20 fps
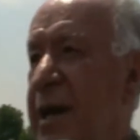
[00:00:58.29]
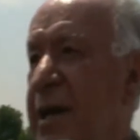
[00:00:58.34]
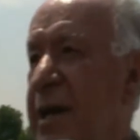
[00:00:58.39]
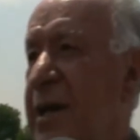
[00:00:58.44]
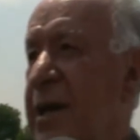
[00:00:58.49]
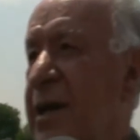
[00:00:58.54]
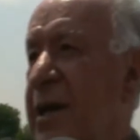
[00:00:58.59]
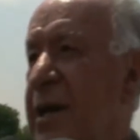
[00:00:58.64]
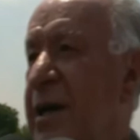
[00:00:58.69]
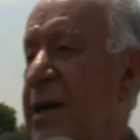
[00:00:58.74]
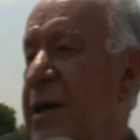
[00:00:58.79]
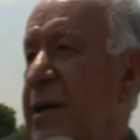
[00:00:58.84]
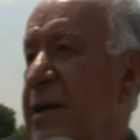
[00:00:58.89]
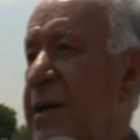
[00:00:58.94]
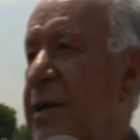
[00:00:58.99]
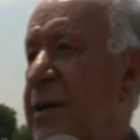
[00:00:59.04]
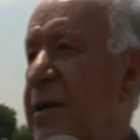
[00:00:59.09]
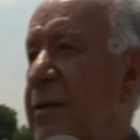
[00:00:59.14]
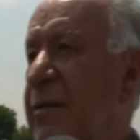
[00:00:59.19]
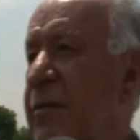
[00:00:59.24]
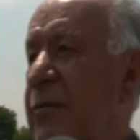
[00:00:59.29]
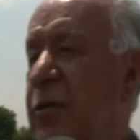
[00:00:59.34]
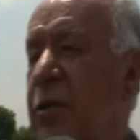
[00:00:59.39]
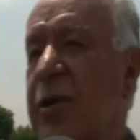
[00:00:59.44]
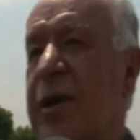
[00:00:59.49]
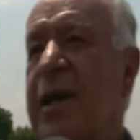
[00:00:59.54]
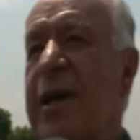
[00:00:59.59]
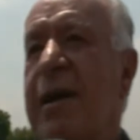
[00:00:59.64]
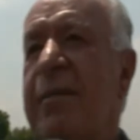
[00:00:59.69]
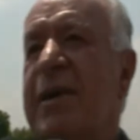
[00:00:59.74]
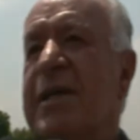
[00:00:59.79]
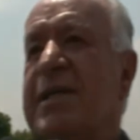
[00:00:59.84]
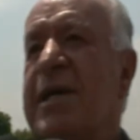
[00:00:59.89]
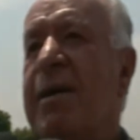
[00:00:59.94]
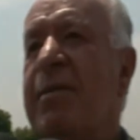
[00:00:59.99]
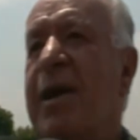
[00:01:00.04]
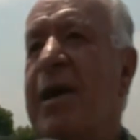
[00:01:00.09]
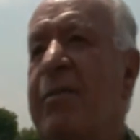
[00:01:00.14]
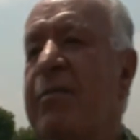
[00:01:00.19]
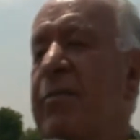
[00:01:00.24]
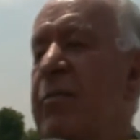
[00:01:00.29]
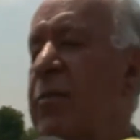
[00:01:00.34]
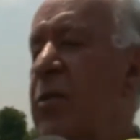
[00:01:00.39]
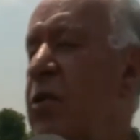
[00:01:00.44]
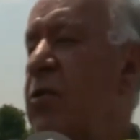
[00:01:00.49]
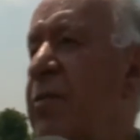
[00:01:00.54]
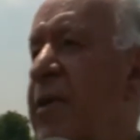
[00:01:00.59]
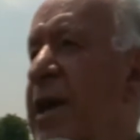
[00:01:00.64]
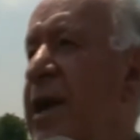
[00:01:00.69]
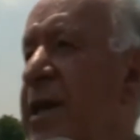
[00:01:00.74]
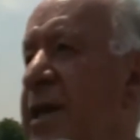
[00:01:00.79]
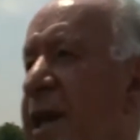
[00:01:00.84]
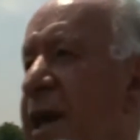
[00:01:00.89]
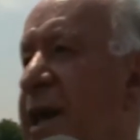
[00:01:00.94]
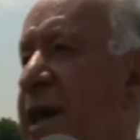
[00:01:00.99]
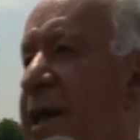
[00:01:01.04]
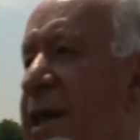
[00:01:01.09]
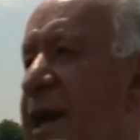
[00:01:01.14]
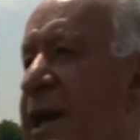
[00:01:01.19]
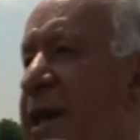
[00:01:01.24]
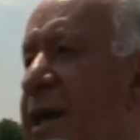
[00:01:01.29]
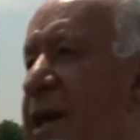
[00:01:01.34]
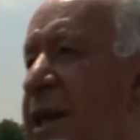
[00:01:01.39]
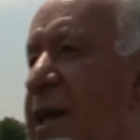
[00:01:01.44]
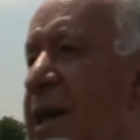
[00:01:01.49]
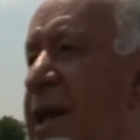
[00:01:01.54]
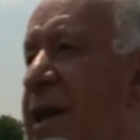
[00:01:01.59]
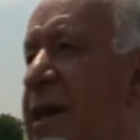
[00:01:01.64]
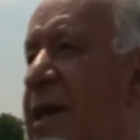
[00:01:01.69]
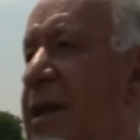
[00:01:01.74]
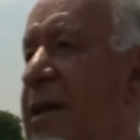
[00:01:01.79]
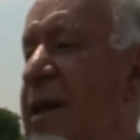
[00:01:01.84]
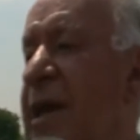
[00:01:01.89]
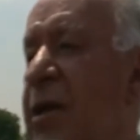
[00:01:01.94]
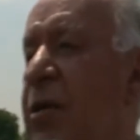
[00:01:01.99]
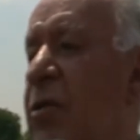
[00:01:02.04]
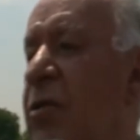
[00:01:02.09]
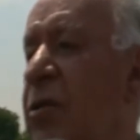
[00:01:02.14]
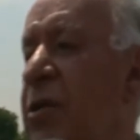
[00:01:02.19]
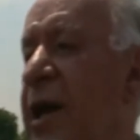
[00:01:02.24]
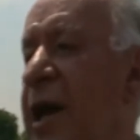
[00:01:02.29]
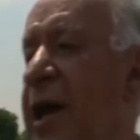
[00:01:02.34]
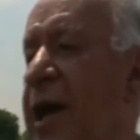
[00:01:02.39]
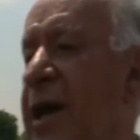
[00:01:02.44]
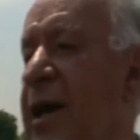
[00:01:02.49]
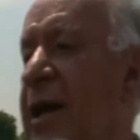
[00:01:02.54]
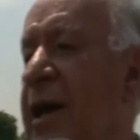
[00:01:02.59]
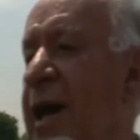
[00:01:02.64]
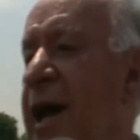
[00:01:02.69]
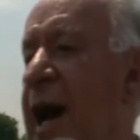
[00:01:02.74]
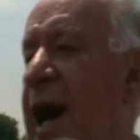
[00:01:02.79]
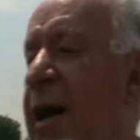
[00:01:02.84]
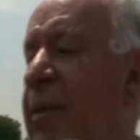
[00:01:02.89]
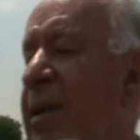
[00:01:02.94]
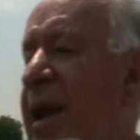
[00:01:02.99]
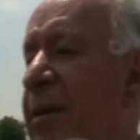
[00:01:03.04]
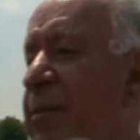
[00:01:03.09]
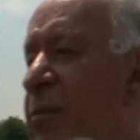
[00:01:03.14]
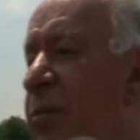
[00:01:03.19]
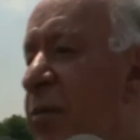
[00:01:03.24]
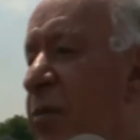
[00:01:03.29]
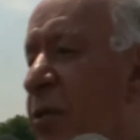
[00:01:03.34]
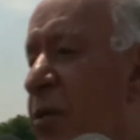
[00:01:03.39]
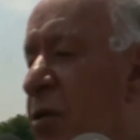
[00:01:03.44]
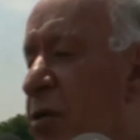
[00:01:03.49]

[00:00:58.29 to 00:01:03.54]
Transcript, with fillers: ¿Apoyar cómo? Porque nada más hablan muy bien de, digo, de, hablan